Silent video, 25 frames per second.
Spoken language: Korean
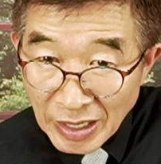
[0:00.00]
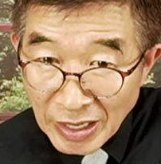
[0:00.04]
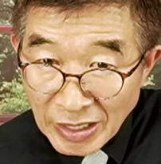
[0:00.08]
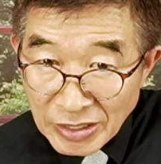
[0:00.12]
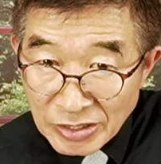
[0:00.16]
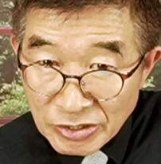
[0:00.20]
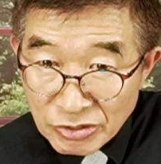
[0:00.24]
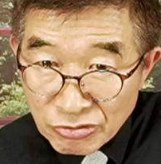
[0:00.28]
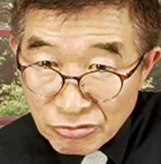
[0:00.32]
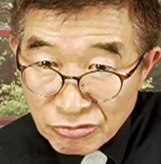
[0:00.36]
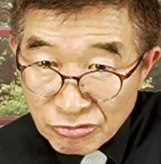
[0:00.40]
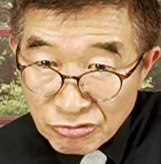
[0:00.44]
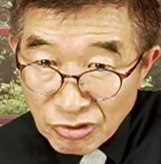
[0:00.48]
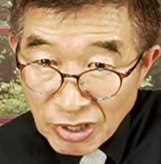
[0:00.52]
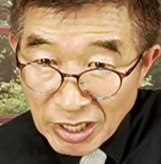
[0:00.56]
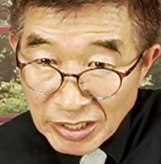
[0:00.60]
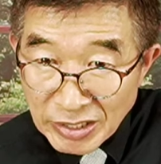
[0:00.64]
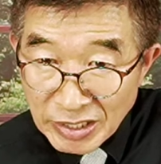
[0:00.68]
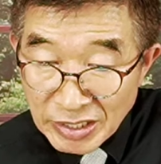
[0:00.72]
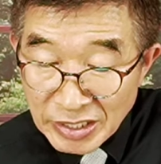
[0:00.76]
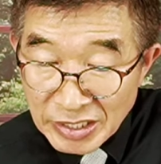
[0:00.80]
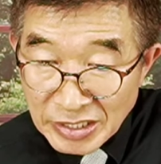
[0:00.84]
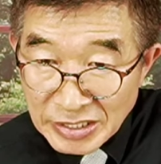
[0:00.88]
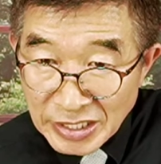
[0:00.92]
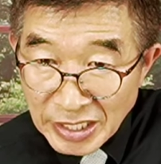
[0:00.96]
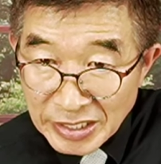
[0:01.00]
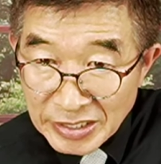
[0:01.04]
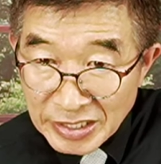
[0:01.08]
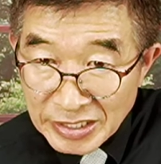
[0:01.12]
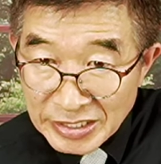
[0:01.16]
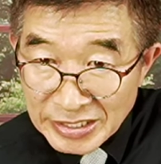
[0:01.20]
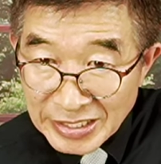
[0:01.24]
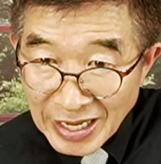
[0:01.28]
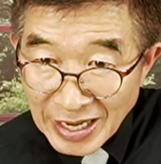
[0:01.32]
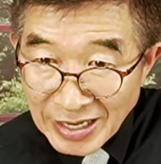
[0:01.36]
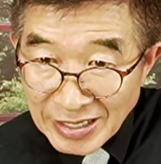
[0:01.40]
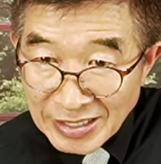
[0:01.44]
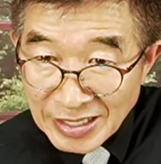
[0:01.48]
수술하는 의사들이
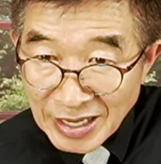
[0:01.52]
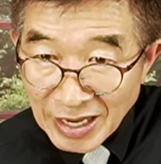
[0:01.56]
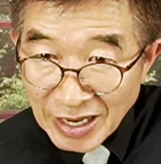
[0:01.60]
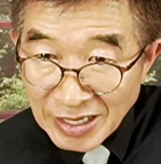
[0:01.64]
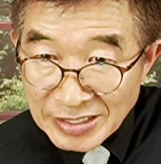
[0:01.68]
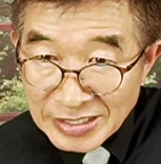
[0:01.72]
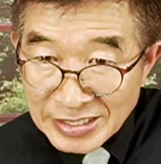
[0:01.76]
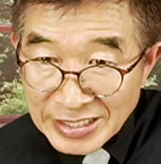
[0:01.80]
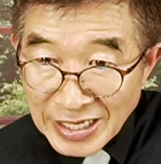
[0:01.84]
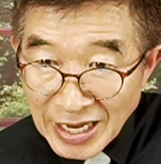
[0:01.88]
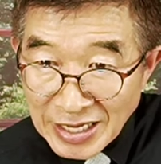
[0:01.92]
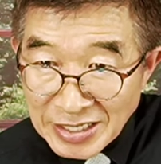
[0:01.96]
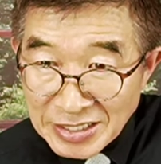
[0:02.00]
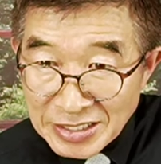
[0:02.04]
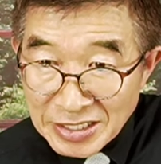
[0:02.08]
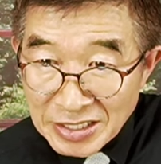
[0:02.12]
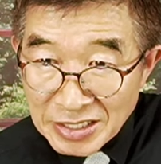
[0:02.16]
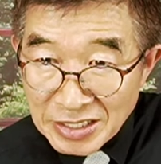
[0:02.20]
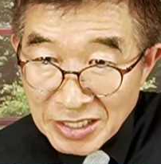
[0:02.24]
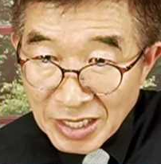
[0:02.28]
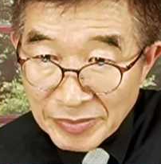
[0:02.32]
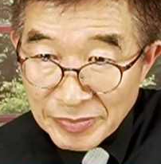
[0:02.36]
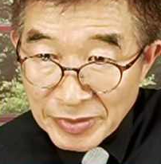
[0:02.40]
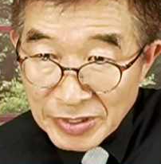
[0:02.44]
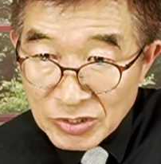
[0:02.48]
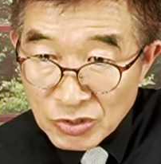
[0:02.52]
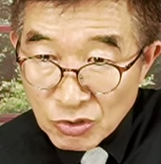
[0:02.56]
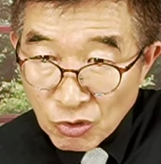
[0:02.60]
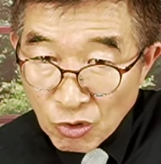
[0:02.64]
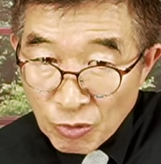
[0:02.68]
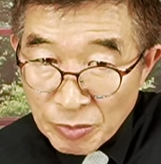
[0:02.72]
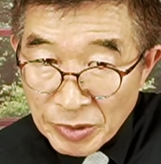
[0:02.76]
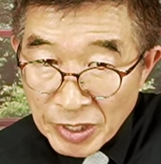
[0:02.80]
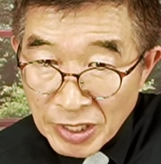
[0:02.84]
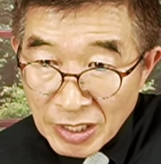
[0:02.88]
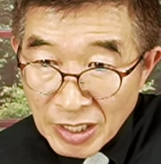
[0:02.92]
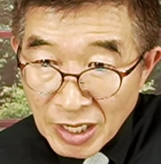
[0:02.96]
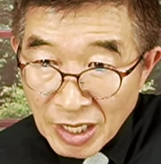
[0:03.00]
상당한 상실감에
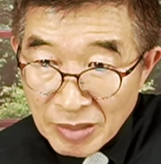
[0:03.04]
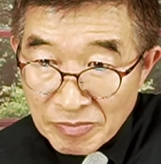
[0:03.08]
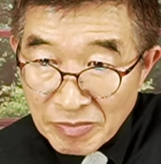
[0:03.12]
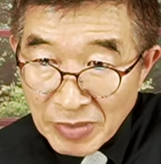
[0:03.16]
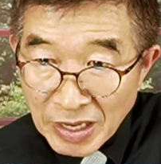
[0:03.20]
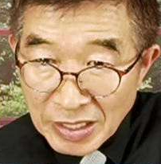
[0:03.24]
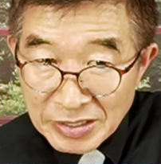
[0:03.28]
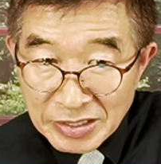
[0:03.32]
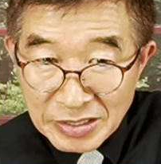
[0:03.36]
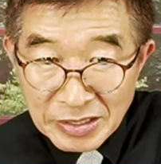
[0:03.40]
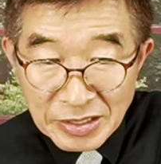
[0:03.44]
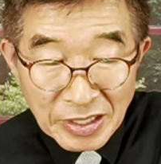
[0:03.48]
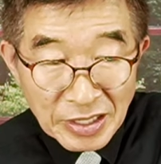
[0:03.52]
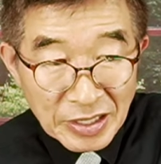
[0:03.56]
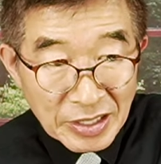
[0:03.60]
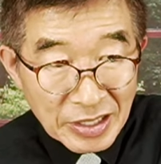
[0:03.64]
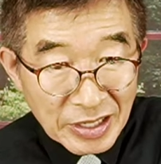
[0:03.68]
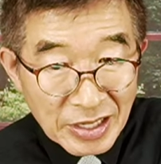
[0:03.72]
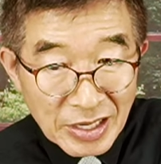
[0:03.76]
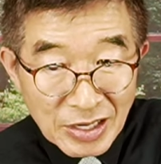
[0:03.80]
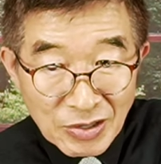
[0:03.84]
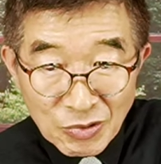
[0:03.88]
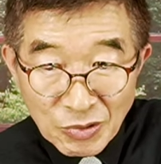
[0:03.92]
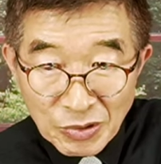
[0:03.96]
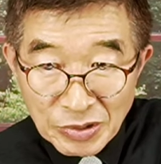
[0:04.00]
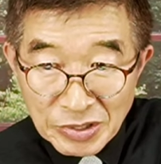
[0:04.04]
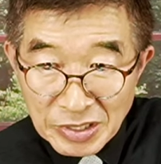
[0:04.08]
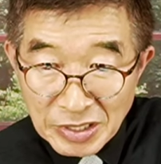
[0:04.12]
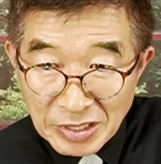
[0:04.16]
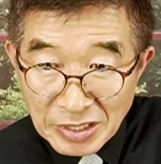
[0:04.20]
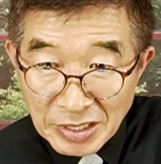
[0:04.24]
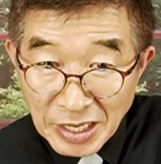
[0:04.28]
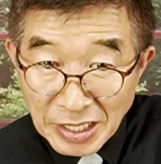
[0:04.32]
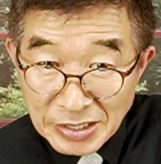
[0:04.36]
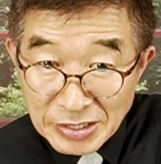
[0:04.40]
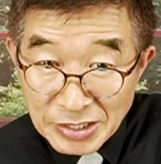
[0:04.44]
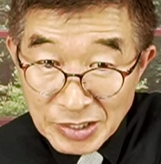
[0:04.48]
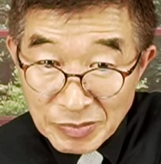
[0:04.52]
소명감마저 읽고 있는
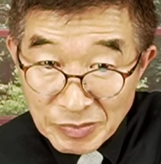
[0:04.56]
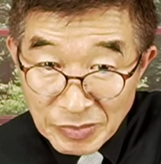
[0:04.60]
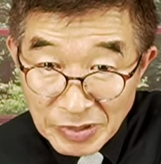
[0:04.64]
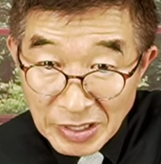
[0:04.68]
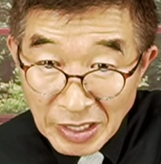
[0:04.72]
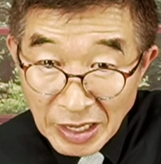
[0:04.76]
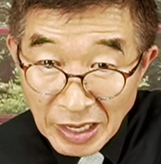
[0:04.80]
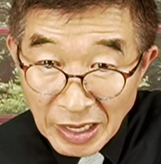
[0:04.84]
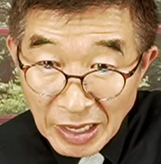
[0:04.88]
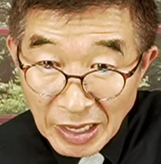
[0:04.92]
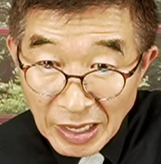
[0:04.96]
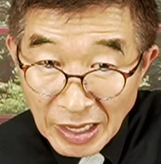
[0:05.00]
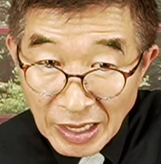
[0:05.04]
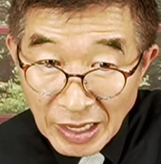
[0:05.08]
것 같습니다.